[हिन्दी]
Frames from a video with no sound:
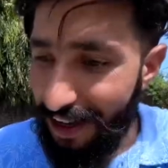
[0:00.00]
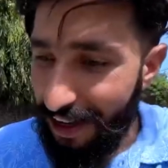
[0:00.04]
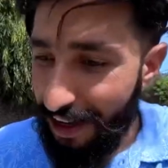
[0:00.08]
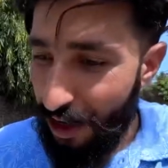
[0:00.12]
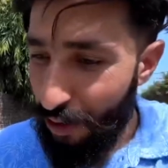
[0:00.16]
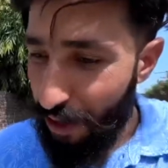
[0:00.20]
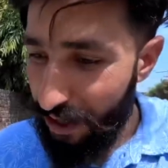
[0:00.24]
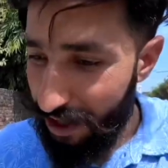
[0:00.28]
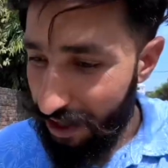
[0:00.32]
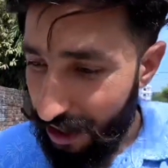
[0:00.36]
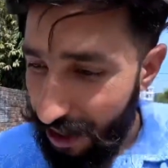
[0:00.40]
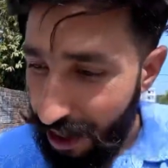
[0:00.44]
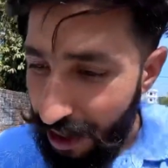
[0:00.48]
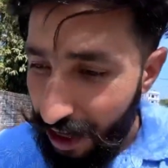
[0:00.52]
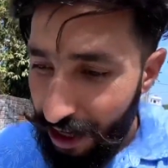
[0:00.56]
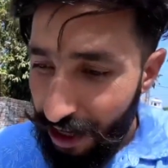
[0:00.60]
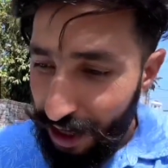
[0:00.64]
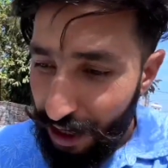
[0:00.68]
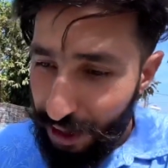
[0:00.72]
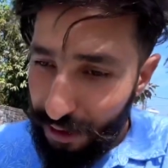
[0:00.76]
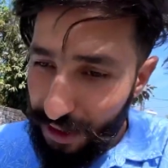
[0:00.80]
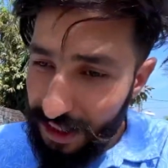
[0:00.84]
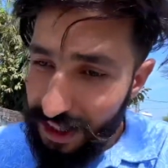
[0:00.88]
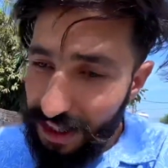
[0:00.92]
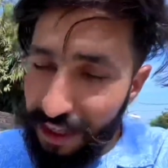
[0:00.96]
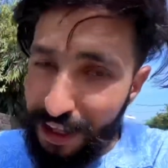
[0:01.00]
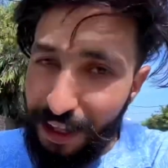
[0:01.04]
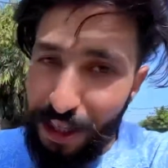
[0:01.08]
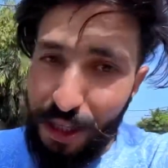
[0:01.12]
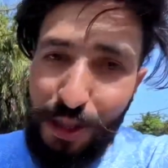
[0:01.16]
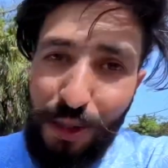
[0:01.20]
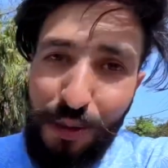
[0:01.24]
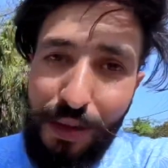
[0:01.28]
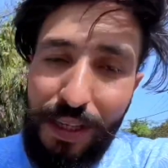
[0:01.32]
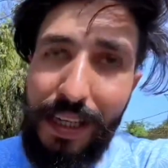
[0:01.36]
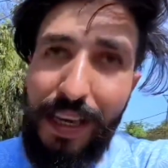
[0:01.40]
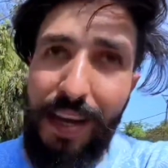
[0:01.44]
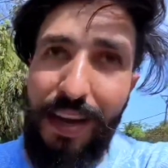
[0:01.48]
गया हुआ था कोई
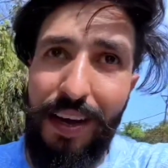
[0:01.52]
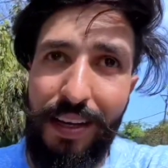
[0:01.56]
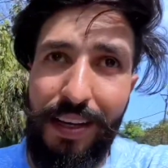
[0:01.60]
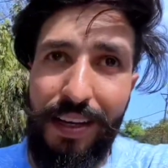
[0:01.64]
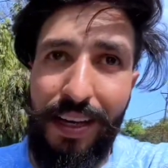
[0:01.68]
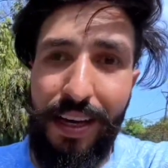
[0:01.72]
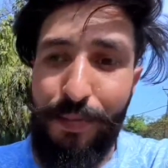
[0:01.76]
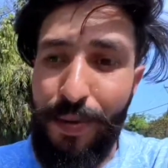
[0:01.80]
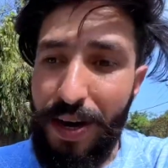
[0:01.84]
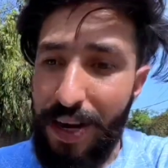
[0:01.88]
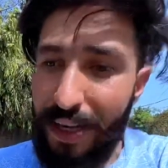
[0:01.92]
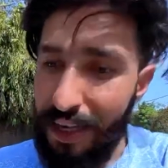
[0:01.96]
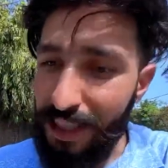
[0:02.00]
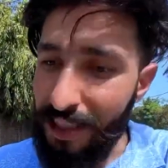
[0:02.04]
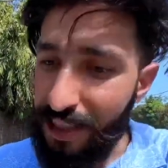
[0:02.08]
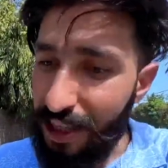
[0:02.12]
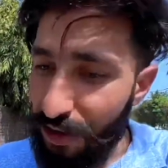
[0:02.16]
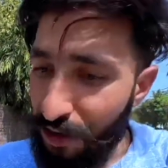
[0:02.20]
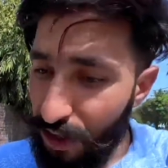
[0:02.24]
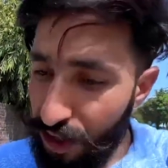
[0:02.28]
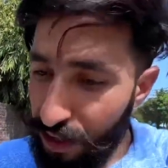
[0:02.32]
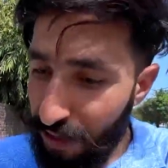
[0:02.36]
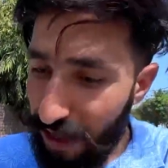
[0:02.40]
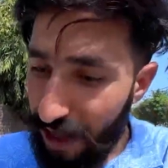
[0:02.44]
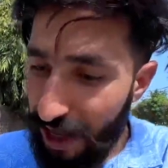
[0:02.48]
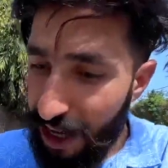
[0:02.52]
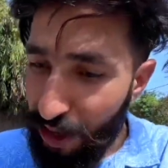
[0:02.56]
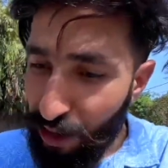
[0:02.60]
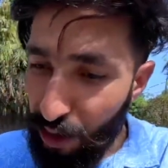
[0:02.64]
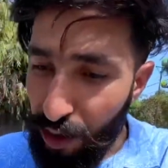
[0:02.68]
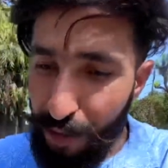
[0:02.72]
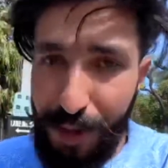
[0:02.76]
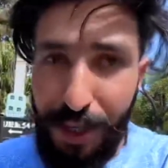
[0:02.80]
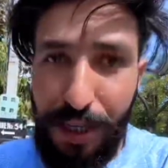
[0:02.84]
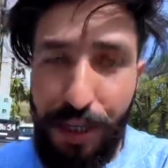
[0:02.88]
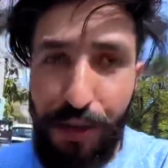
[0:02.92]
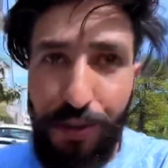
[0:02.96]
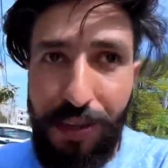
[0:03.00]
दिक्कत तो नहीं आ गई है बाकी सर्विस वगैरह
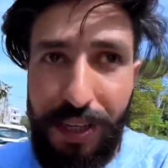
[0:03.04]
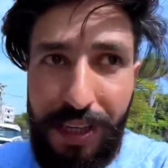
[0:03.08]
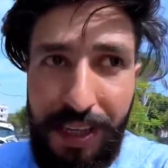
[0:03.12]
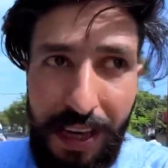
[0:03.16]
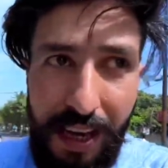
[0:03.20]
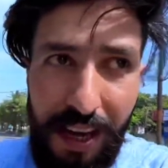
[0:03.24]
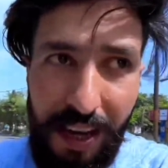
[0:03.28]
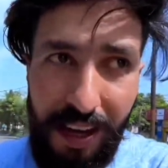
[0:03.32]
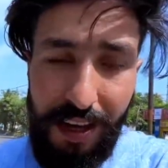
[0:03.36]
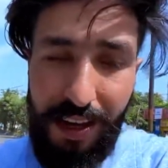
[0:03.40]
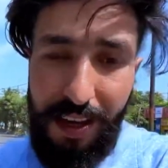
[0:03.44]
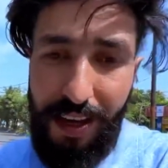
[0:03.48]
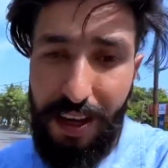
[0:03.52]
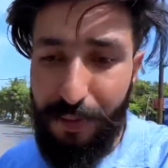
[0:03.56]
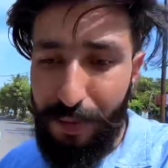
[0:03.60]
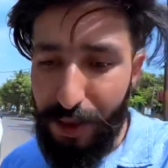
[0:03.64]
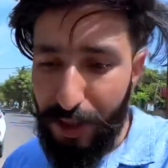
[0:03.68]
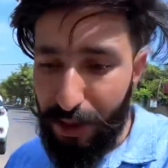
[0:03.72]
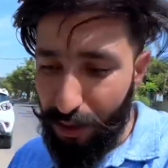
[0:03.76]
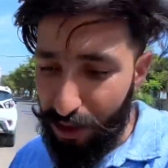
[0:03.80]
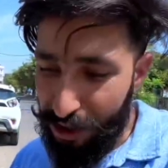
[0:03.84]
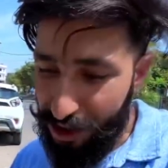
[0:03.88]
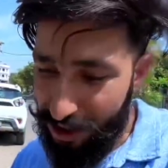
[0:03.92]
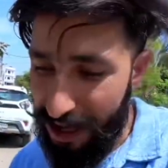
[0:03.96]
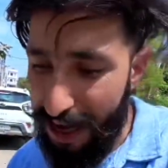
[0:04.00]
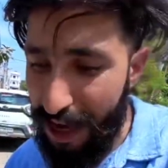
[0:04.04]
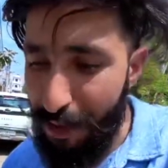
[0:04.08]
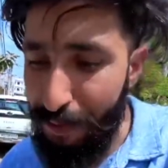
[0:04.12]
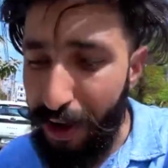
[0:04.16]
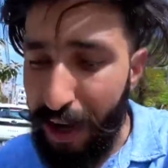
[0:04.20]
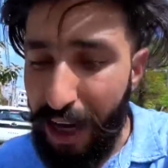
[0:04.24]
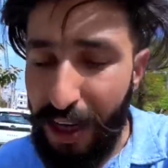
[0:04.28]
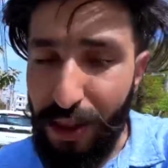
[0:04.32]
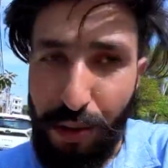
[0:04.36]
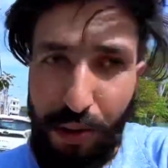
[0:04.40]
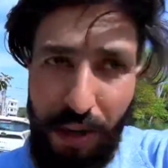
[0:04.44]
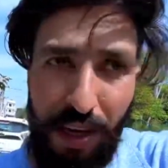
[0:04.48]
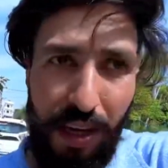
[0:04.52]
तो अभी ड्यू नहीं है अभी कुछ टाइम
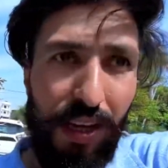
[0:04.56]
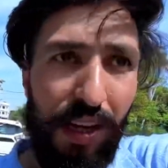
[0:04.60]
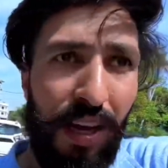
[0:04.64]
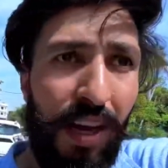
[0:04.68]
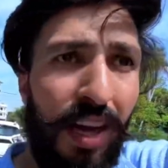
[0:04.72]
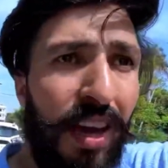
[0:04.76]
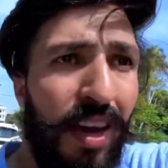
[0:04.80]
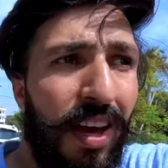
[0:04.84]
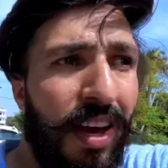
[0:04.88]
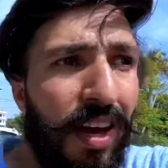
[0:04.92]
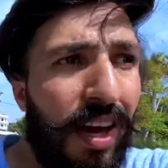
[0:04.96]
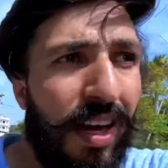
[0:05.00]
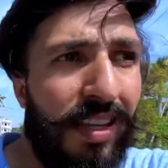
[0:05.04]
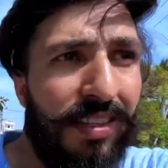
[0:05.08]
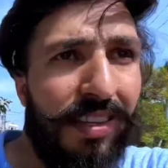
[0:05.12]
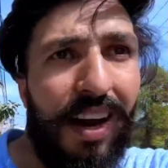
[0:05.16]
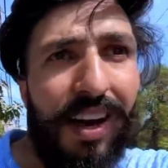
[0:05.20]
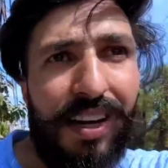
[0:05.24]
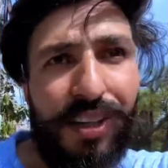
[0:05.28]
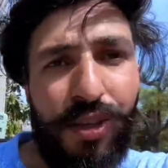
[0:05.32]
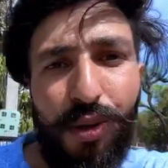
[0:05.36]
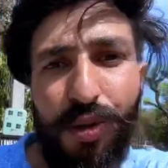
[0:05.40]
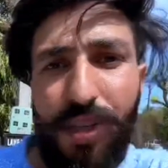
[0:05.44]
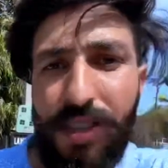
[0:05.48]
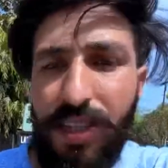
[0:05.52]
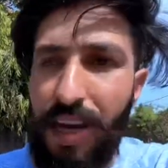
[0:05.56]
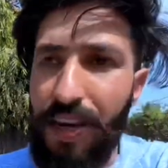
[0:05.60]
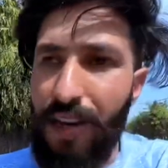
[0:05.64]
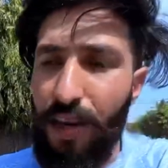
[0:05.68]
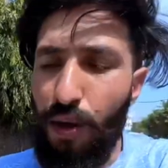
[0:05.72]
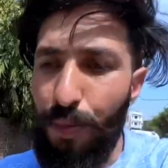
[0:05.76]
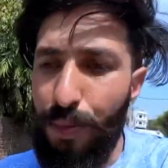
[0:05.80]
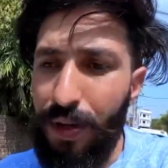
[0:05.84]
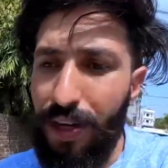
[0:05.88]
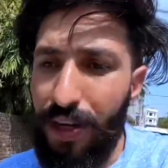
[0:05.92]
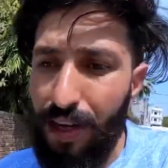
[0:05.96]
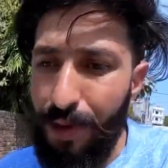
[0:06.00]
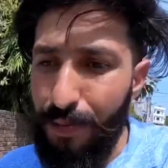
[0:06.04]
है थोड़ा हज़ार दो हज़ार
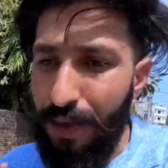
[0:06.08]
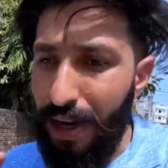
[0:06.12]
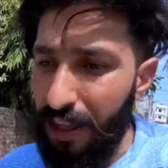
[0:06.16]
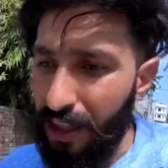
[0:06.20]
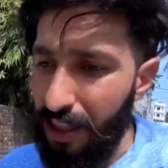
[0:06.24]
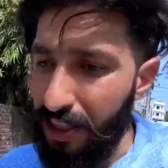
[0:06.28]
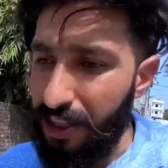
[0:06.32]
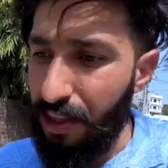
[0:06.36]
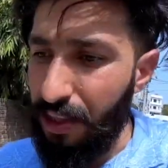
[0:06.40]
किलोमीटर के बाद ही